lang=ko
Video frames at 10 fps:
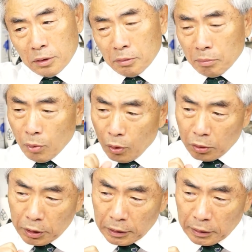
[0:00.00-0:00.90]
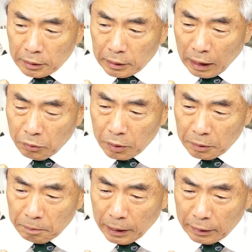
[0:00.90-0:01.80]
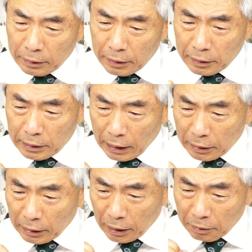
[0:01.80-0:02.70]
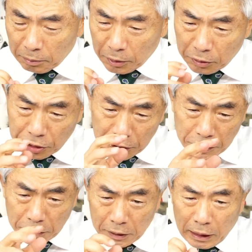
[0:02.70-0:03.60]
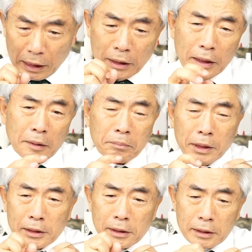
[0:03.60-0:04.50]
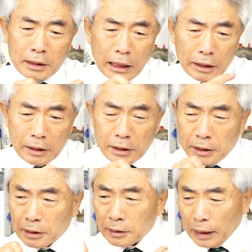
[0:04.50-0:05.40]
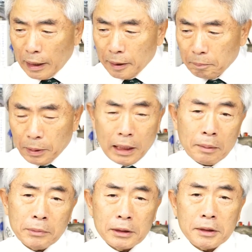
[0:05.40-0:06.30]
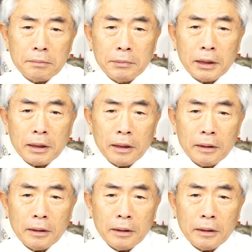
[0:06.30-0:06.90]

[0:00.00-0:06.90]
모든 당권파들이 자기 나름대로 치열하게 몇 자리씩은 다 팔아먹습니까?